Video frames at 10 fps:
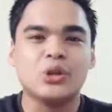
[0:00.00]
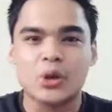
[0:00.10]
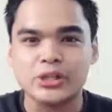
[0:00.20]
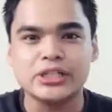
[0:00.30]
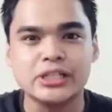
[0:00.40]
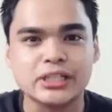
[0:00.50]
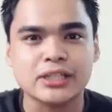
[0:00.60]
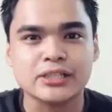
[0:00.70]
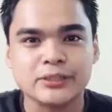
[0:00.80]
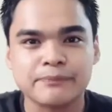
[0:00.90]
Lord
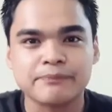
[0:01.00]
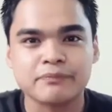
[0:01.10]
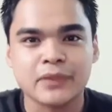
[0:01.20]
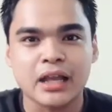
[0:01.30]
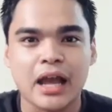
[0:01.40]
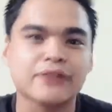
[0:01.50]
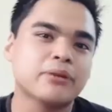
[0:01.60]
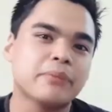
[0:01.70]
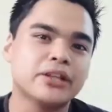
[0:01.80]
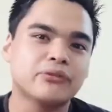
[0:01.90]
Jesus, I
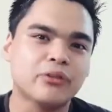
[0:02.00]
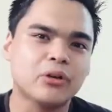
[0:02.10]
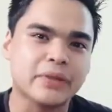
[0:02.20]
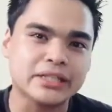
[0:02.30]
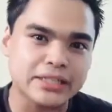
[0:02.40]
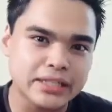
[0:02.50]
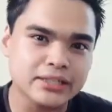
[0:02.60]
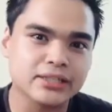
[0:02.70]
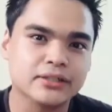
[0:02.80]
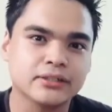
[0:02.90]
repent of all my
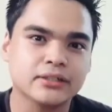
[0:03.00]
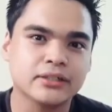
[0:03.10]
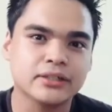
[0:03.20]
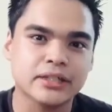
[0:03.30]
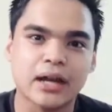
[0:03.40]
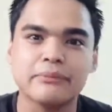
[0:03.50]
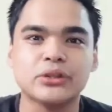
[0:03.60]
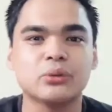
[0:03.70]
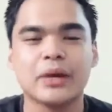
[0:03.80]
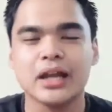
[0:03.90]
sins. Come
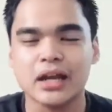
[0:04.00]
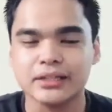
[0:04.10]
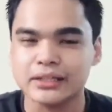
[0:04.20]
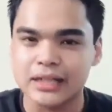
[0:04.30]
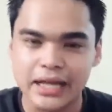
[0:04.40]
into my heart and